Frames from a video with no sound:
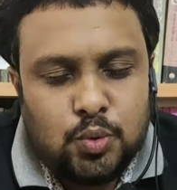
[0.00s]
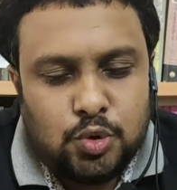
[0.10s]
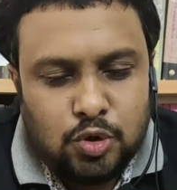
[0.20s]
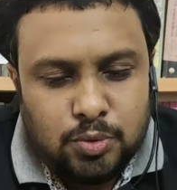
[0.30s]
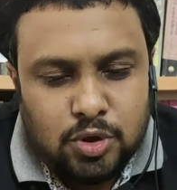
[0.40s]
শুরু
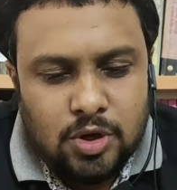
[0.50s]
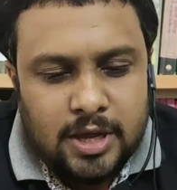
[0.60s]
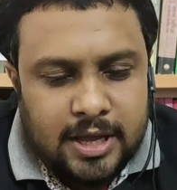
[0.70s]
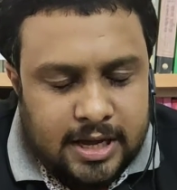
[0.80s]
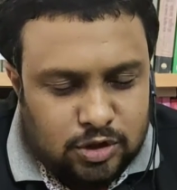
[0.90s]
করব
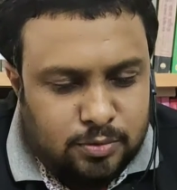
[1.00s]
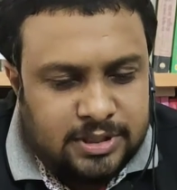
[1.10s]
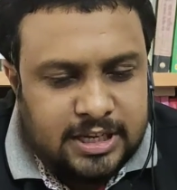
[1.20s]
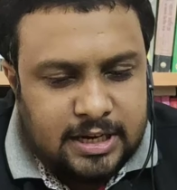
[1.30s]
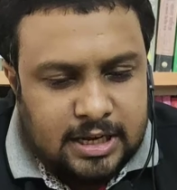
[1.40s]

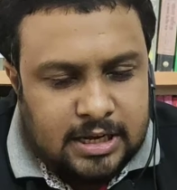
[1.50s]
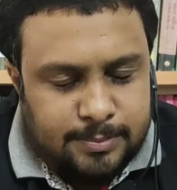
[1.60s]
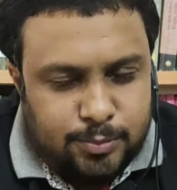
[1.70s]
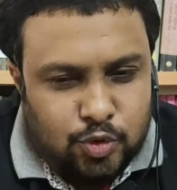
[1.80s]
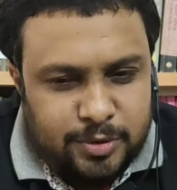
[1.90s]
তোমাদের
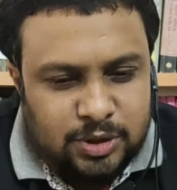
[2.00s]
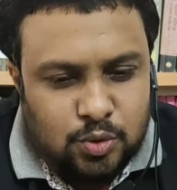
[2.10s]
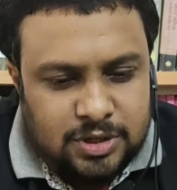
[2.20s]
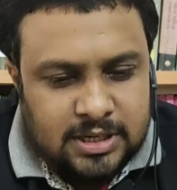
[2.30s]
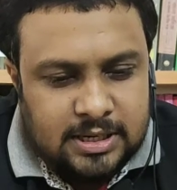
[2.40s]
পূর্বের
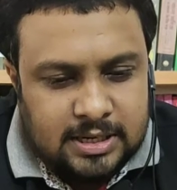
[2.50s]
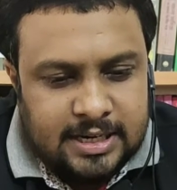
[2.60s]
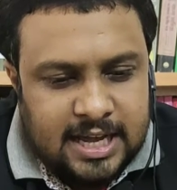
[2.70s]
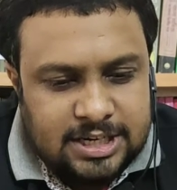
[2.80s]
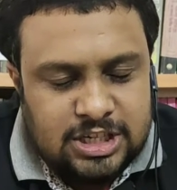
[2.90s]
দুইটি
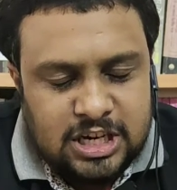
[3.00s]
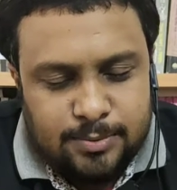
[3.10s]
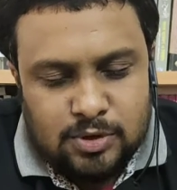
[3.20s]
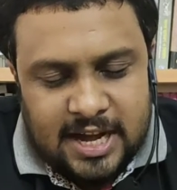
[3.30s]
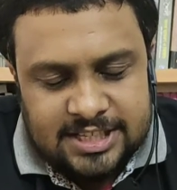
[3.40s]
ক্লাস
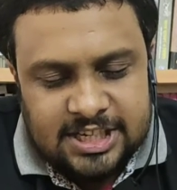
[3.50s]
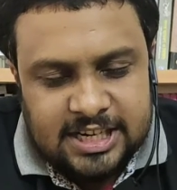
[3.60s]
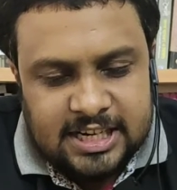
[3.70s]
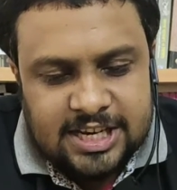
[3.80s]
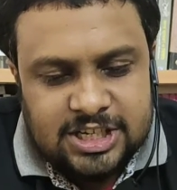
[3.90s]
এবং আজকের
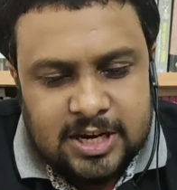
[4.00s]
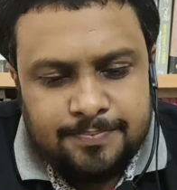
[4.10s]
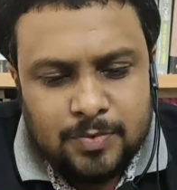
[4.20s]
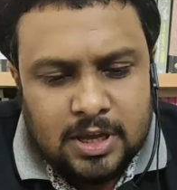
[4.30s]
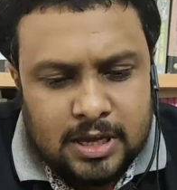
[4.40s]
ক্লাসে
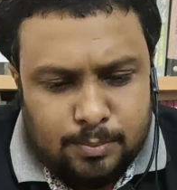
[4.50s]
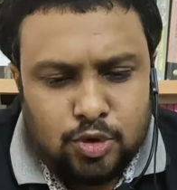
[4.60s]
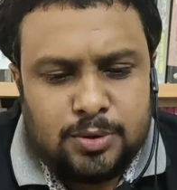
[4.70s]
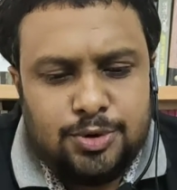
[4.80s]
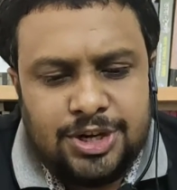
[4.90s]

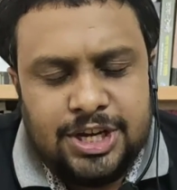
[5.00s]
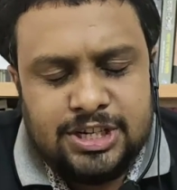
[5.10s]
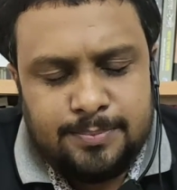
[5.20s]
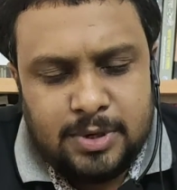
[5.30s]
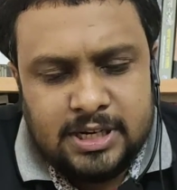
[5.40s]
মোটামুটি
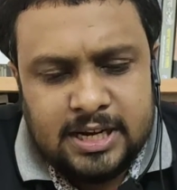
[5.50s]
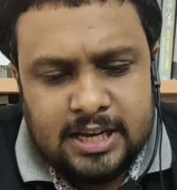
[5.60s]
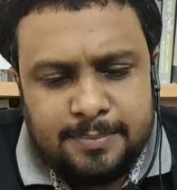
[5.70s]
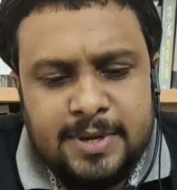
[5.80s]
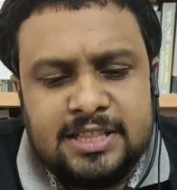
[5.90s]
হিসাব
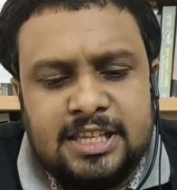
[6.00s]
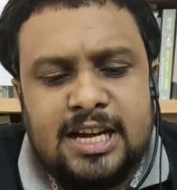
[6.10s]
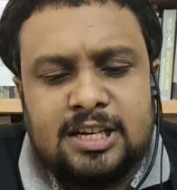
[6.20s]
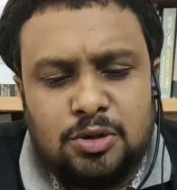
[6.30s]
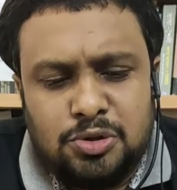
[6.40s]
বিজ্ঞানের ভীতি
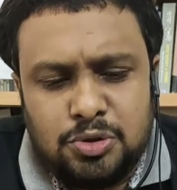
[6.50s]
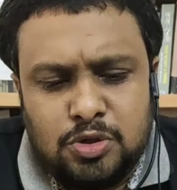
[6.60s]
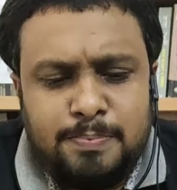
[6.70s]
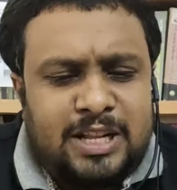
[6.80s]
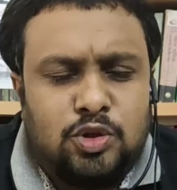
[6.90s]
কাটানোর জন্য
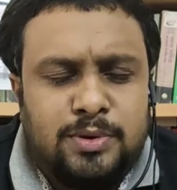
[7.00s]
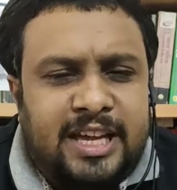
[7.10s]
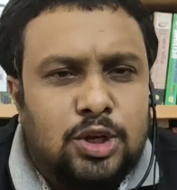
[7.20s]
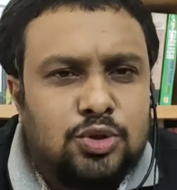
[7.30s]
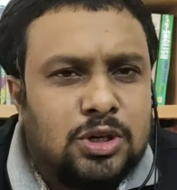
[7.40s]
প্রাথমিক
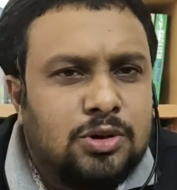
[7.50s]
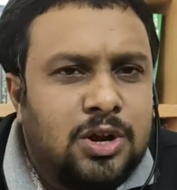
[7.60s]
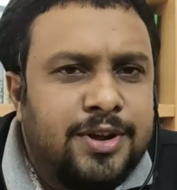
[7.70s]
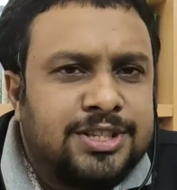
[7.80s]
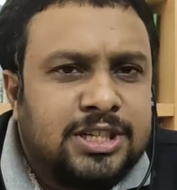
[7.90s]
আলোচনা করা
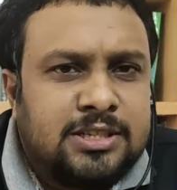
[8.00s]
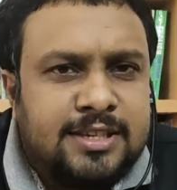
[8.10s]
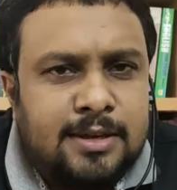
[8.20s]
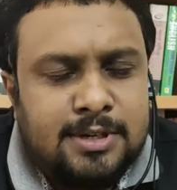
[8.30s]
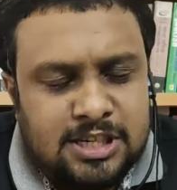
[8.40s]
হয়েছে এটা
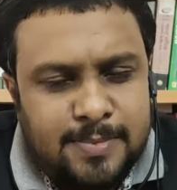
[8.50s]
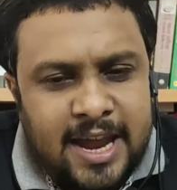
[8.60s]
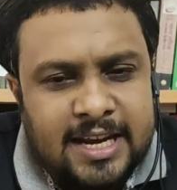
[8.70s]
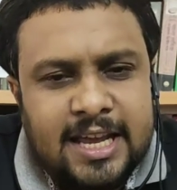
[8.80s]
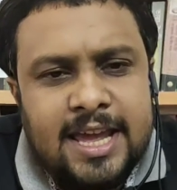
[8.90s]
সিলেবাসের
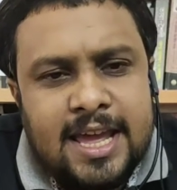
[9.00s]
বাহিরে